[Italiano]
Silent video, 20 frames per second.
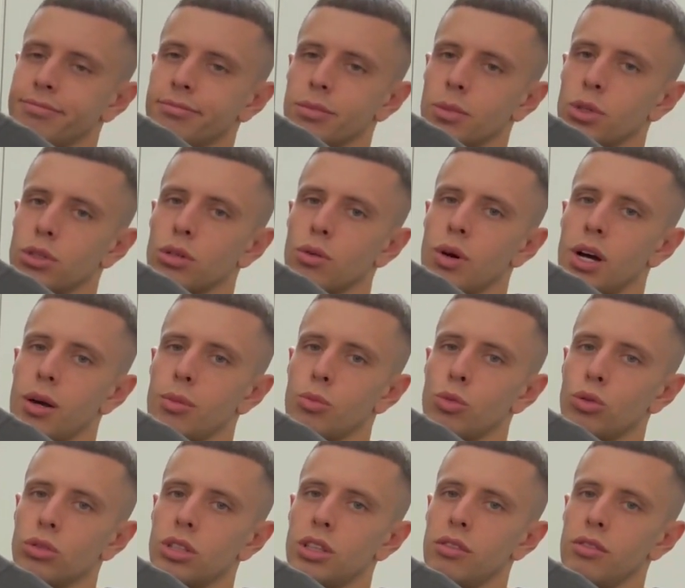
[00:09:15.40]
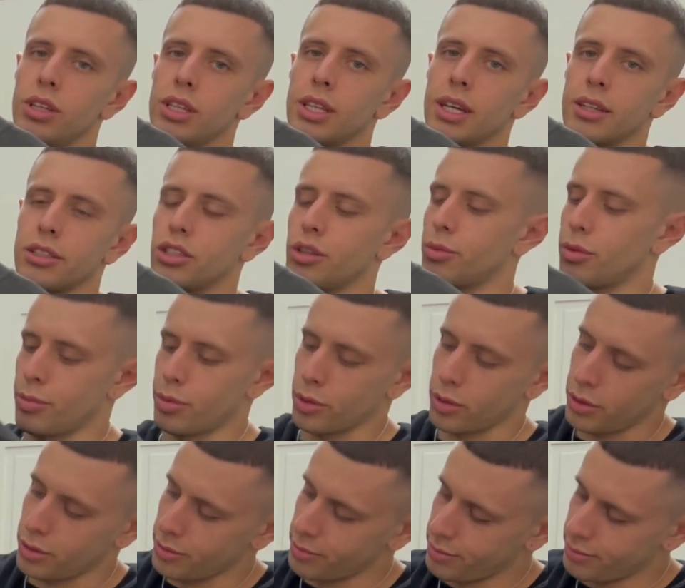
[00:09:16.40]
questo qua ha mood di vita cioè proprio
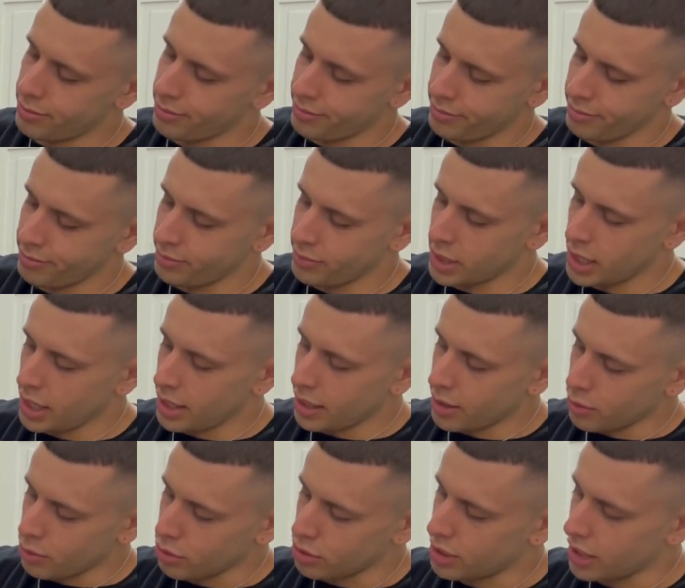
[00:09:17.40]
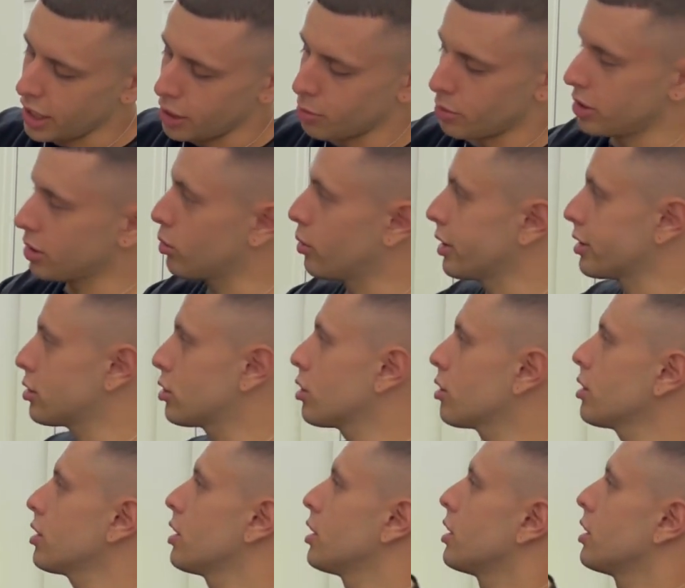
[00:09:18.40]
uno statement questo